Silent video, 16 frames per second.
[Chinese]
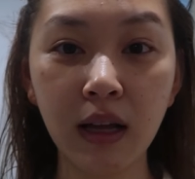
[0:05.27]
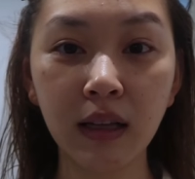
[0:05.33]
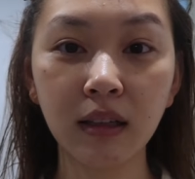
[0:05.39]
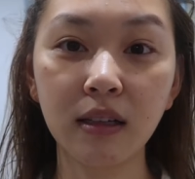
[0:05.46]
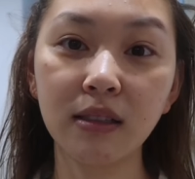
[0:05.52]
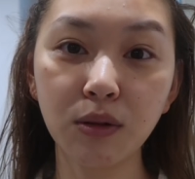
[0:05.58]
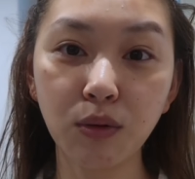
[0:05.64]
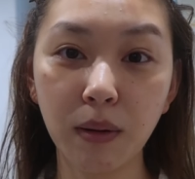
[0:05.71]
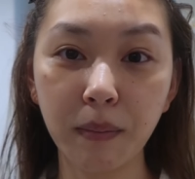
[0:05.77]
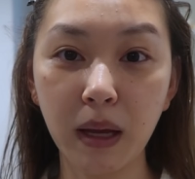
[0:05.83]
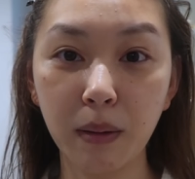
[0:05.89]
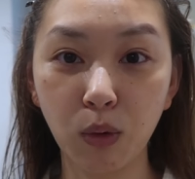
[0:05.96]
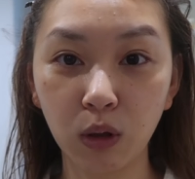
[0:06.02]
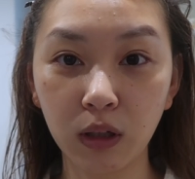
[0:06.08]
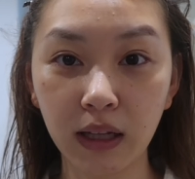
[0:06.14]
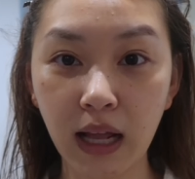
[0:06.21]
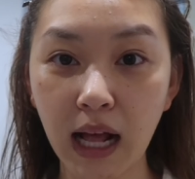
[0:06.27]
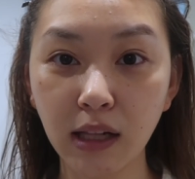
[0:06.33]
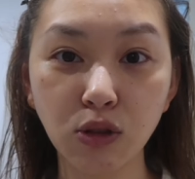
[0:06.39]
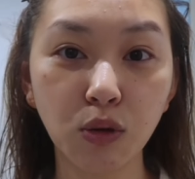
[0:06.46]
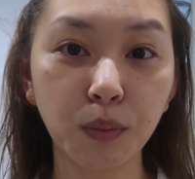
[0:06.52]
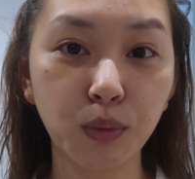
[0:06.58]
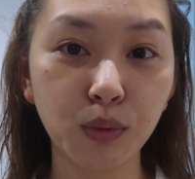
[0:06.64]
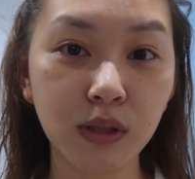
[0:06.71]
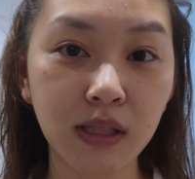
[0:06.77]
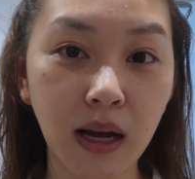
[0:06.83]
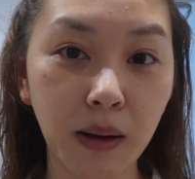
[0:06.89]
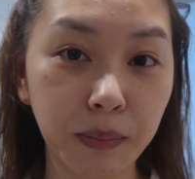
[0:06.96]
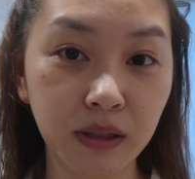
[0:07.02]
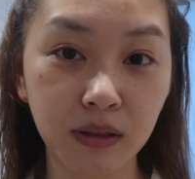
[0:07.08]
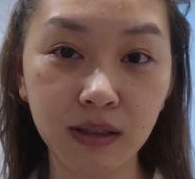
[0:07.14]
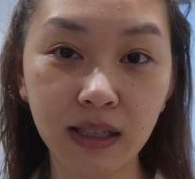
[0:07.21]
那这款面膜呢，它就不
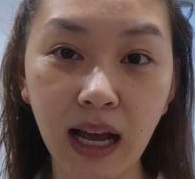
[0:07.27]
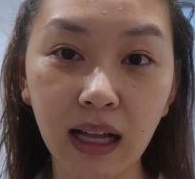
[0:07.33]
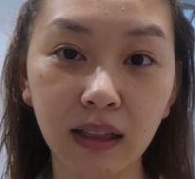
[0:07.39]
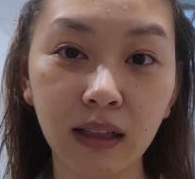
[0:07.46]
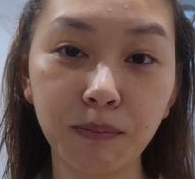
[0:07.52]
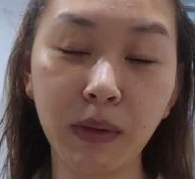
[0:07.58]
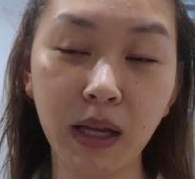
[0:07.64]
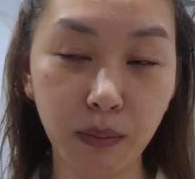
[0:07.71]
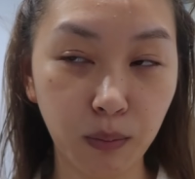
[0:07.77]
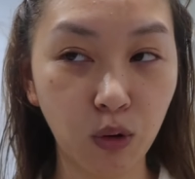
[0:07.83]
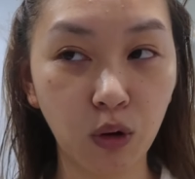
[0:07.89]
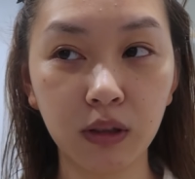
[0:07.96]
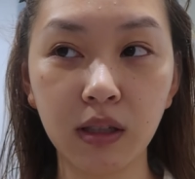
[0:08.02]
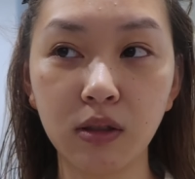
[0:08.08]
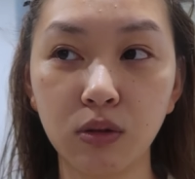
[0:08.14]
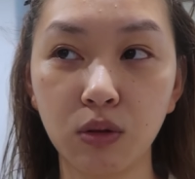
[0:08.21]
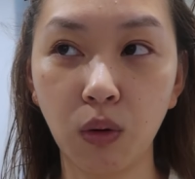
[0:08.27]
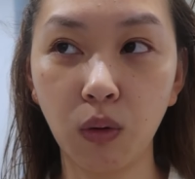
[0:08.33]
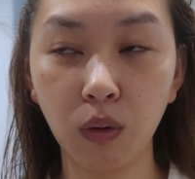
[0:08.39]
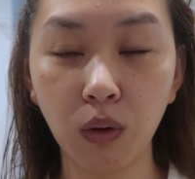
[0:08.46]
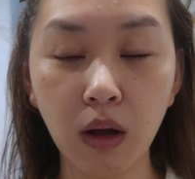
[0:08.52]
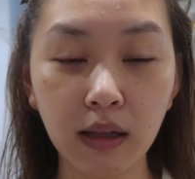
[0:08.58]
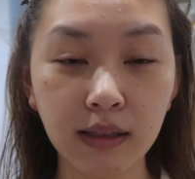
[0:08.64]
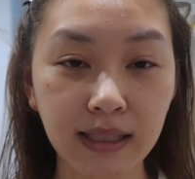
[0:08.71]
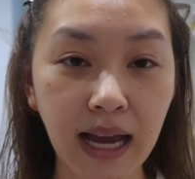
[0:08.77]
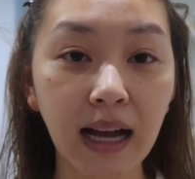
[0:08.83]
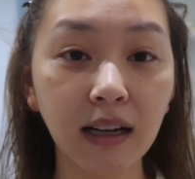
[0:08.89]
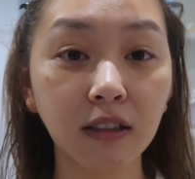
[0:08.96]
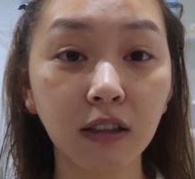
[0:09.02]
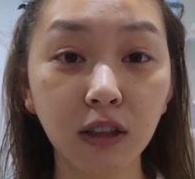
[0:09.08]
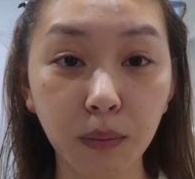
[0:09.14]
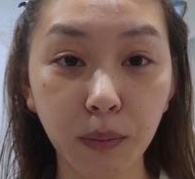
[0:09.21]
像平价面膜那种价
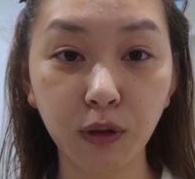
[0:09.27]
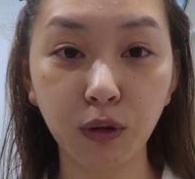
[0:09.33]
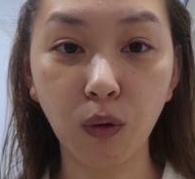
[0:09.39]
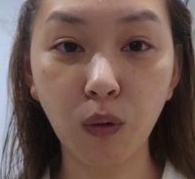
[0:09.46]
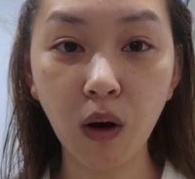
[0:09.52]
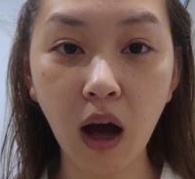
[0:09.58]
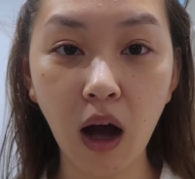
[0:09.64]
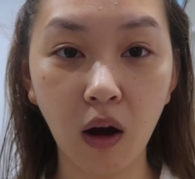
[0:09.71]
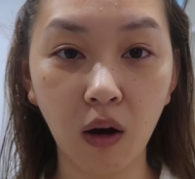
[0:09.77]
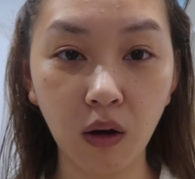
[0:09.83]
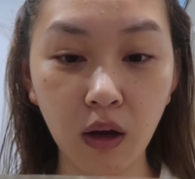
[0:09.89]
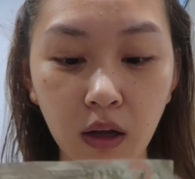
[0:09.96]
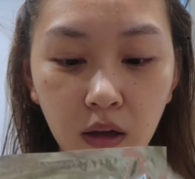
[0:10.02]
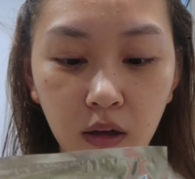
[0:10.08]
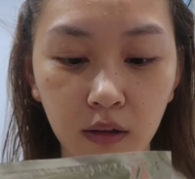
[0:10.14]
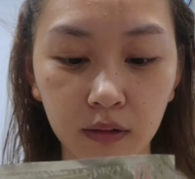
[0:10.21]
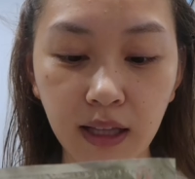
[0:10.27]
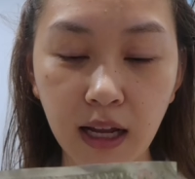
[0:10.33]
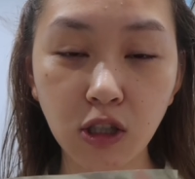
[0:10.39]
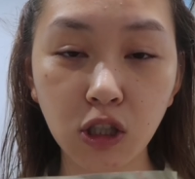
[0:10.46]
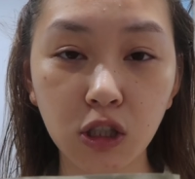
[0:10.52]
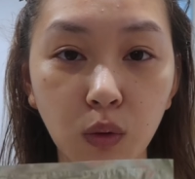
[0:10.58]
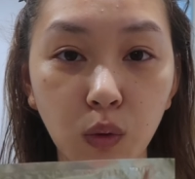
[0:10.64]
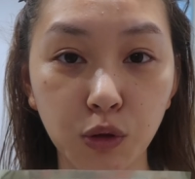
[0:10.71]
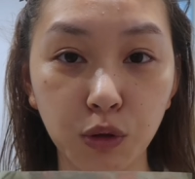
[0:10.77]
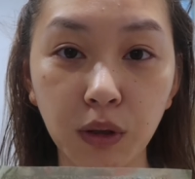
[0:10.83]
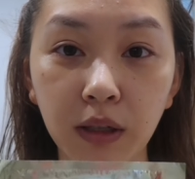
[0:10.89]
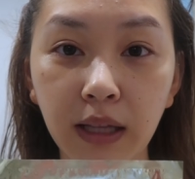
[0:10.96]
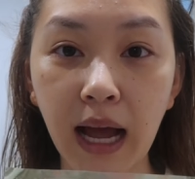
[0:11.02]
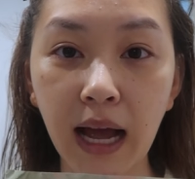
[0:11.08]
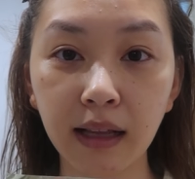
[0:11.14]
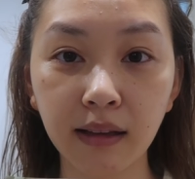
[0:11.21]
格那么友好，嗯，但是我觉
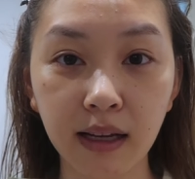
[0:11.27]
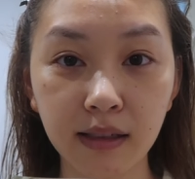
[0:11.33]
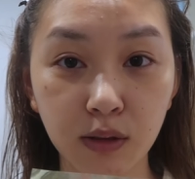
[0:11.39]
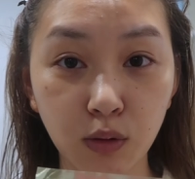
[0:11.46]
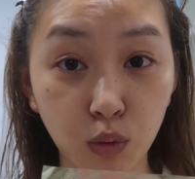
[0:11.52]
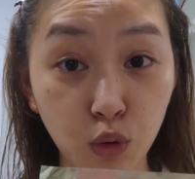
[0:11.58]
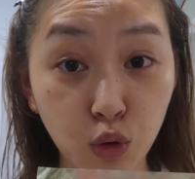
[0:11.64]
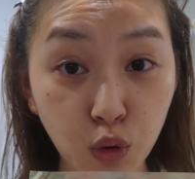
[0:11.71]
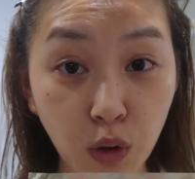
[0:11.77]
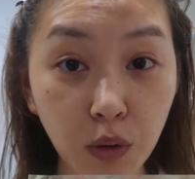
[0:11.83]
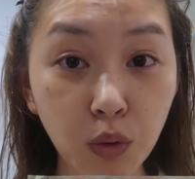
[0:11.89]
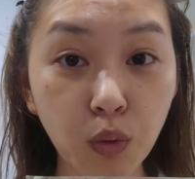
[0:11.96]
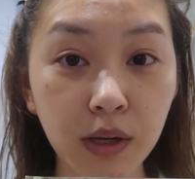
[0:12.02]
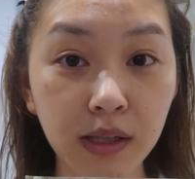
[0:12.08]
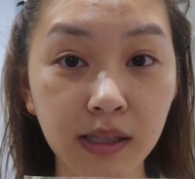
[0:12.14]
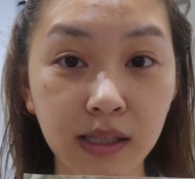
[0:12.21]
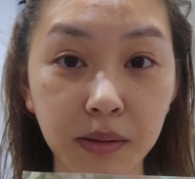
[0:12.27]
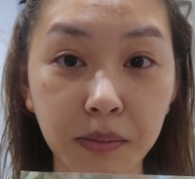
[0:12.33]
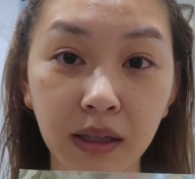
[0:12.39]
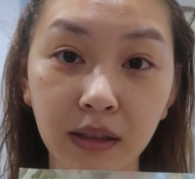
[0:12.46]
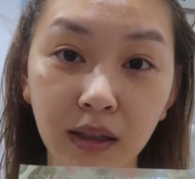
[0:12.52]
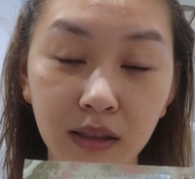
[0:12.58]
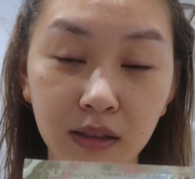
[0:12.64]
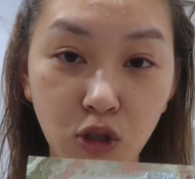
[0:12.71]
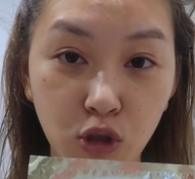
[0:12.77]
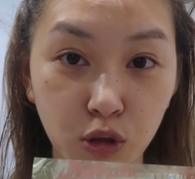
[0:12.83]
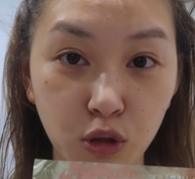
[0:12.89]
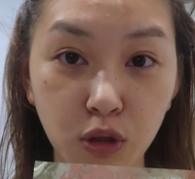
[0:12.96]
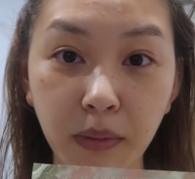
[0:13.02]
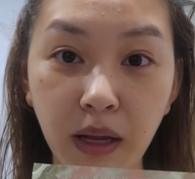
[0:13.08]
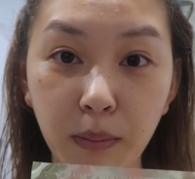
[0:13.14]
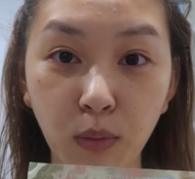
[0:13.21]
得它在这种专柜级别的纸
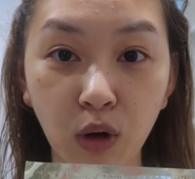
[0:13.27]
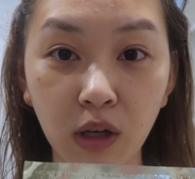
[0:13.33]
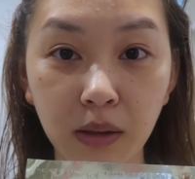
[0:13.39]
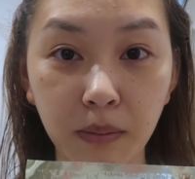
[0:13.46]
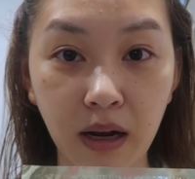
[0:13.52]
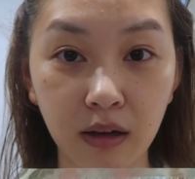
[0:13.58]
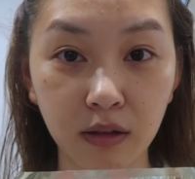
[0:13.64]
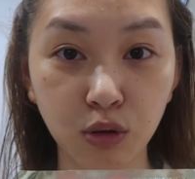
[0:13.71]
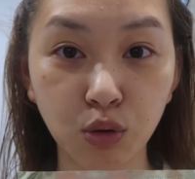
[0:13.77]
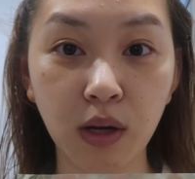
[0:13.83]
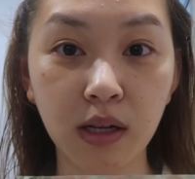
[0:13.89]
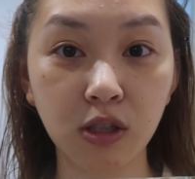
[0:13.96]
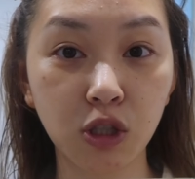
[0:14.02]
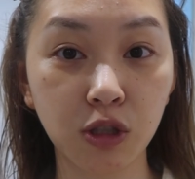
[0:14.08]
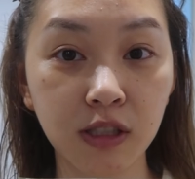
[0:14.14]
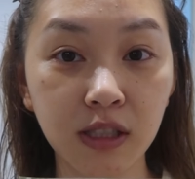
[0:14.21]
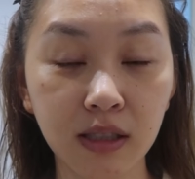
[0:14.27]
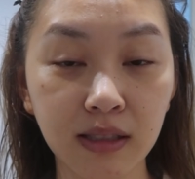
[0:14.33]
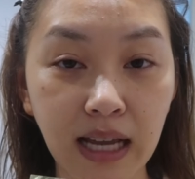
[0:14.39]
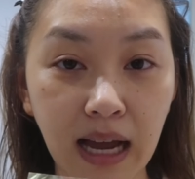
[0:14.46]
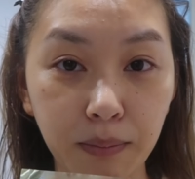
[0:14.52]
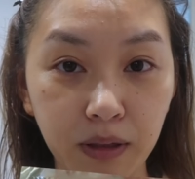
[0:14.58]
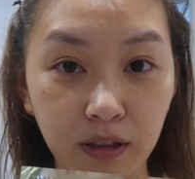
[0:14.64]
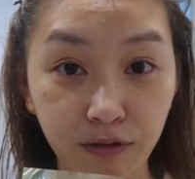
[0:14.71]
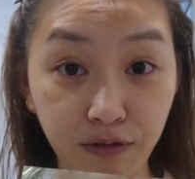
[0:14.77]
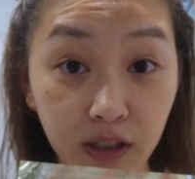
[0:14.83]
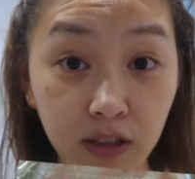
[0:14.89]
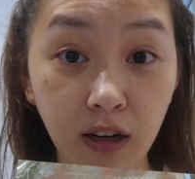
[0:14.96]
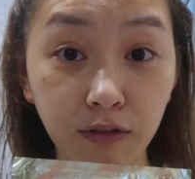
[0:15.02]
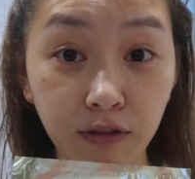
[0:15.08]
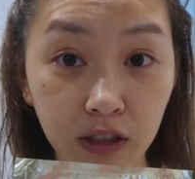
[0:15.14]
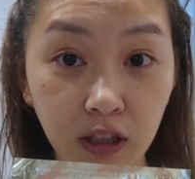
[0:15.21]
质面膜里边，算是性价比非
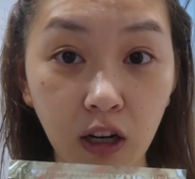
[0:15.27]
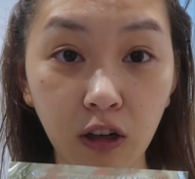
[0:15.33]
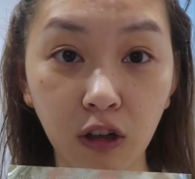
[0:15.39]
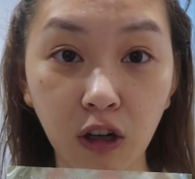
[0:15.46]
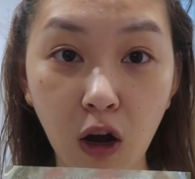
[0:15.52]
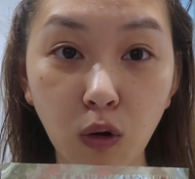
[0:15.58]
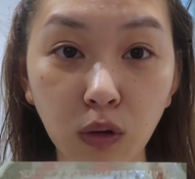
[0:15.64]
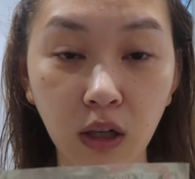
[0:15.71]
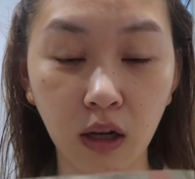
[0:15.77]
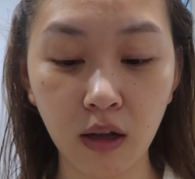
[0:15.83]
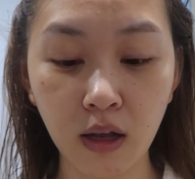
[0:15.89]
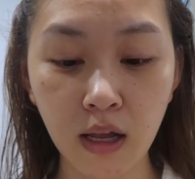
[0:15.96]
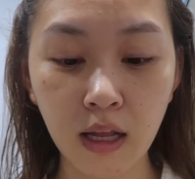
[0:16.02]
常非常高的。